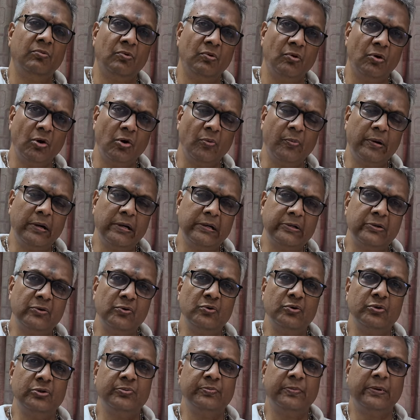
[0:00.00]
குளோபல்
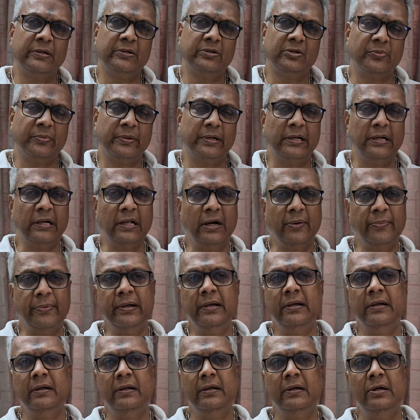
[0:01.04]
கியூஸ் மட்டுமல்லாமல்